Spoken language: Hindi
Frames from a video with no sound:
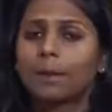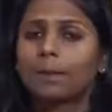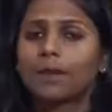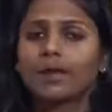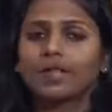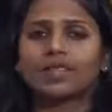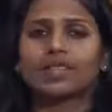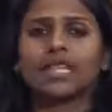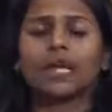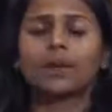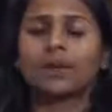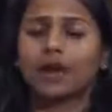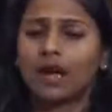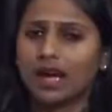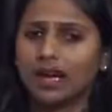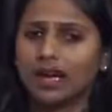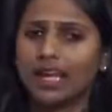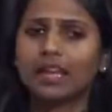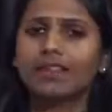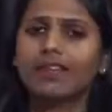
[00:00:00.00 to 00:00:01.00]
मतलब
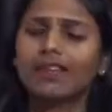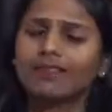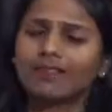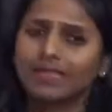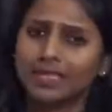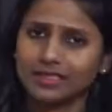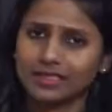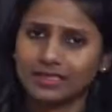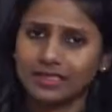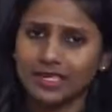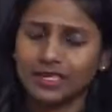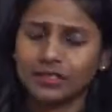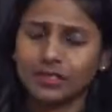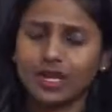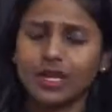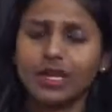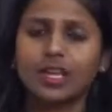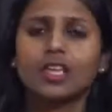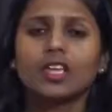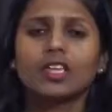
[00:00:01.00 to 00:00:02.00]
अगर वह वंशज
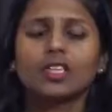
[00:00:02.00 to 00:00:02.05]
है